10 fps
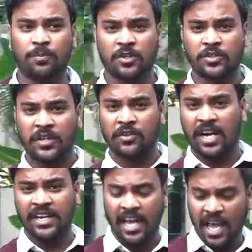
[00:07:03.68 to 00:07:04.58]
చెప్పుకోవచ్చు
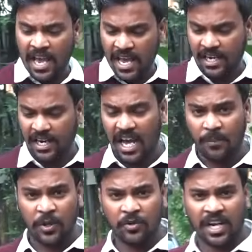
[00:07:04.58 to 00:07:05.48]
ఎందుకంటే ఎక్కడ
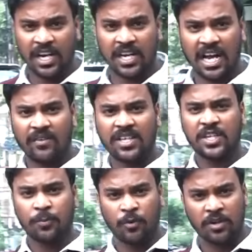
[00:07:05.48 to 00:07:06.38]
ఆపద ఉంటే అక్కడ
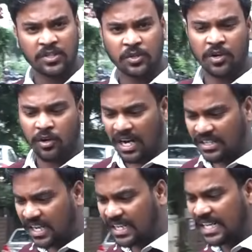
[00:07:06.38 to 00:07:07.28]
రావాల్సిన పోలీసులు కూడా ఒక
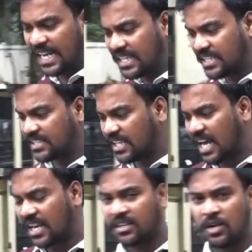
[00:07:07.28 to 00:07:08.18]
అర్ధ గంట లేట్ చేసిన
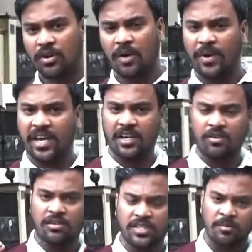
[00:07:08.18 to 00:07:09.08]
కారణంగా కూడా అమ్మాయికి
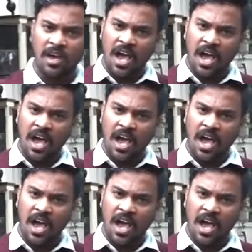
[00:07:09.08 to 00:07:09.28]
ఇంకొంచెం